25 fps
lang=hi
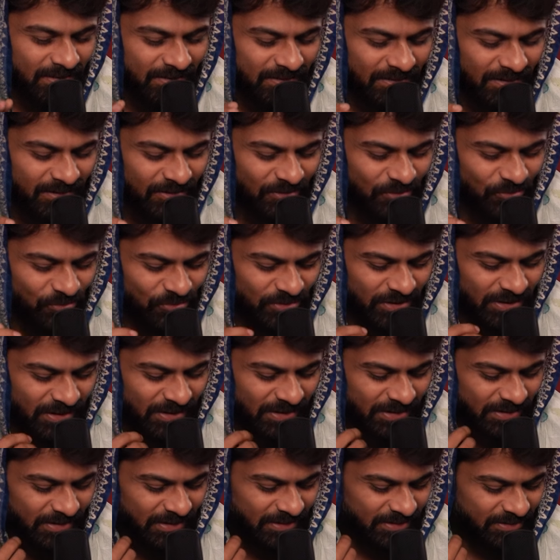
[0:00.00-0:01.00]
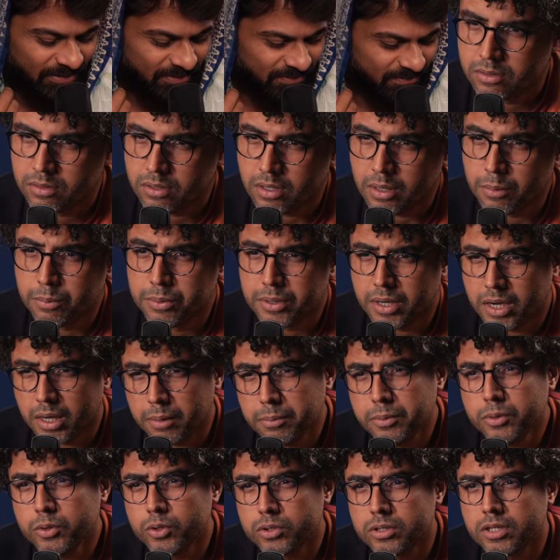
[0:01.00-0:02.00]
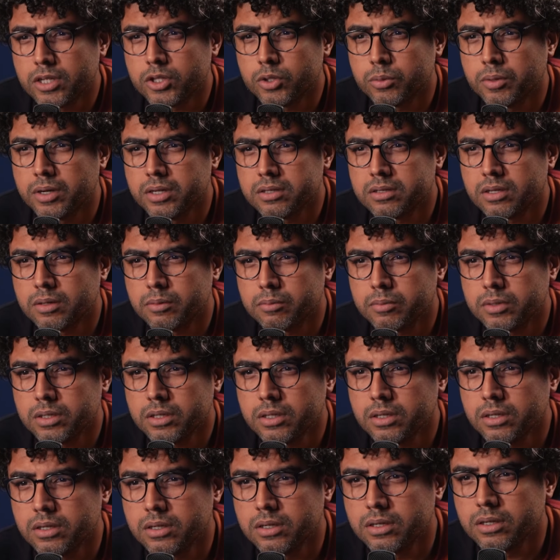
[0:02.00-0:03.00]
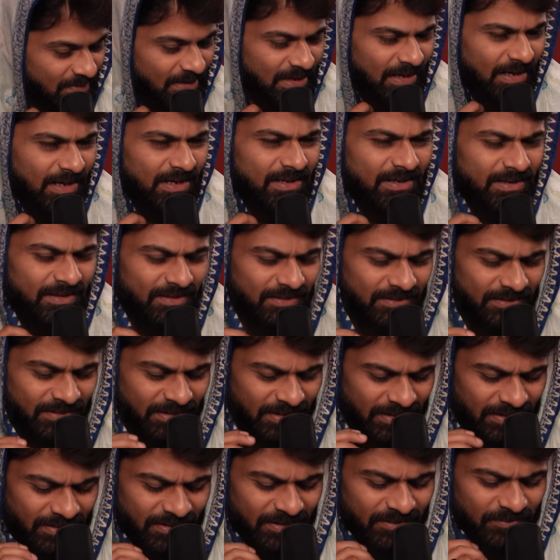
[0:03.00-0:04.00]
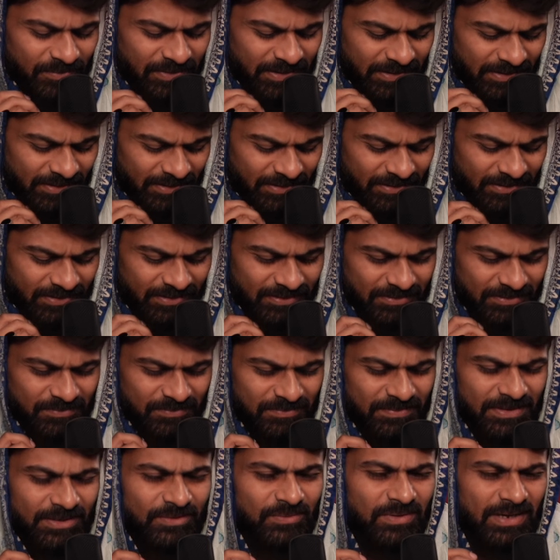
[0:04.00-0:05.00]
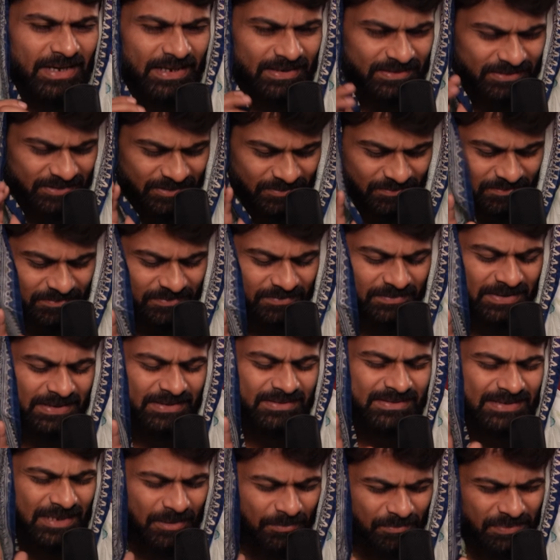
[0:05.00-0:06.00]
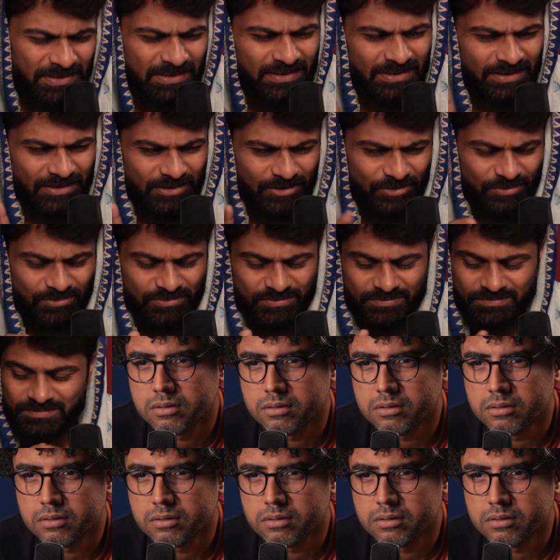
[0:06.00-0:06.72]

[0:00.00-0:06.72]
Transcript: की तरह रोते रहते हैं अबरार भी होता है तुम्हारे सामने अरे नहीं भाई मैं तो ऐसी एग्जाम्पल दे रही हूँ